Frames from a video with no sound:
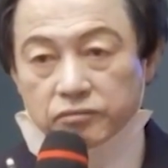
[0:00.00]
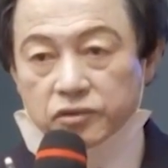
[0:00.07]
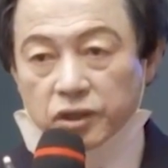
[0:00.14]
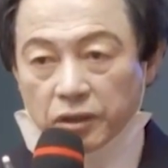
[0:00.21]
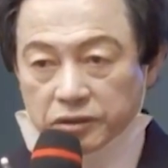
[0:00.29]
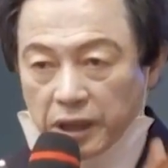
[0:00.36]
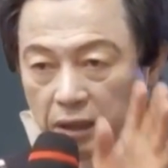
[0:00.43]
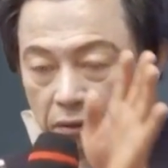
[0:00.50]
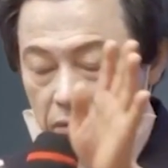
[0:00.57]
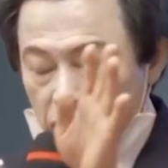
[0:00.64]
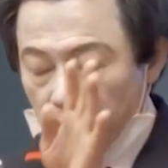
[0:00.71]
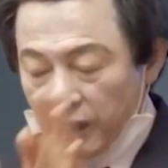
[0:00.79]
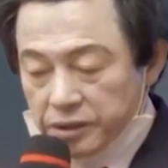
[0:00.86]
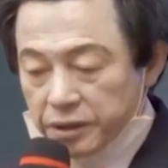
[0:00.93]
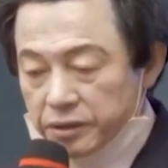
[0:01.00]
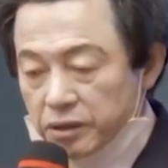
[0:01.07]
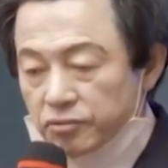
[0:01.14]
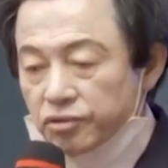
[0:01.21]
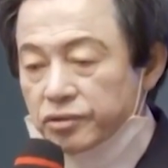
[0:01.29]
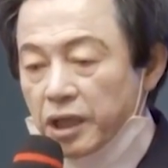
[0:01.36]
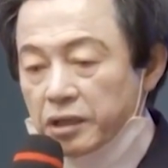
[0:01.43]
적자로 돌아서니
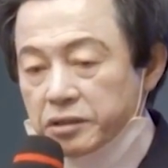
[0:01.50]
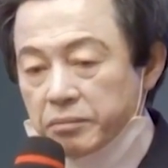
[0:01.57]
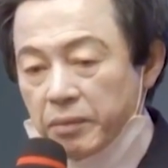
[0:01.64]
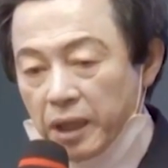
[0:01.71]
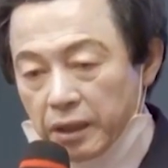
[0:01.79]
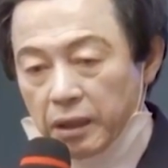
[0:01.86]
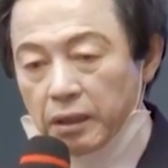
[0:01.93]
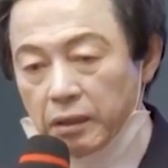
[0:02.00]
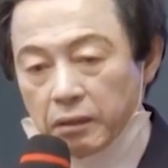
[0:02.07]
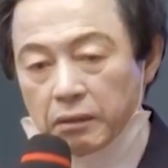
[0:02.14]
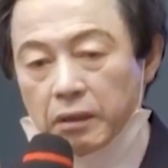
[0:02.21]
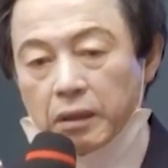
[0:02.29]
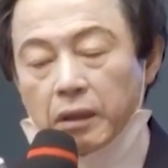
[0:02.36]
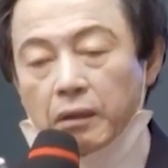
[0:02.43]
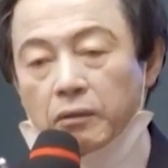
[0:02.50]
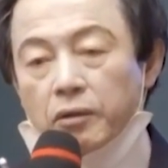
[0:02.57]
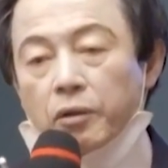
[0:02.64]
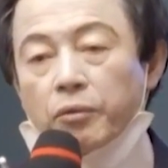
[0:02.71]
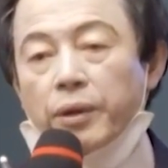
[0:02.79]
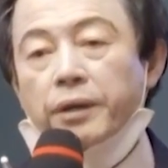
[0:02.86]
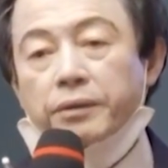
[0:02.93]
투자하지 마라.
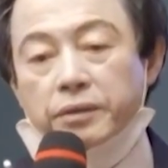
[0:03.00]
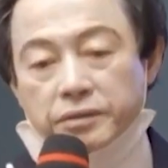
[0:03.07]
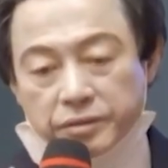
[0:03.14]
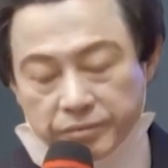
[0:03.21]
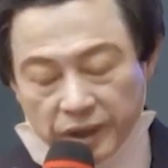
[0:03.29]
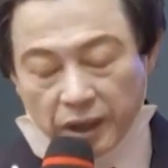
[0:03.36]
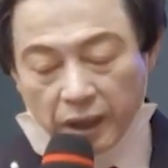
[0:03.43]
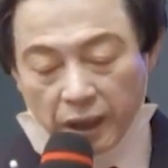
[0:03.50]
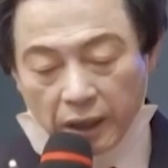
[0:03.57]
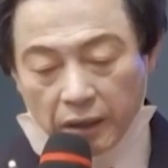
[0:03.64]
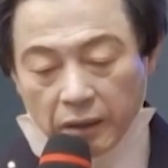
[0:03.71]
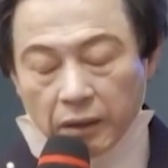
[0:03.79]
그럼 왜 그렇습니까?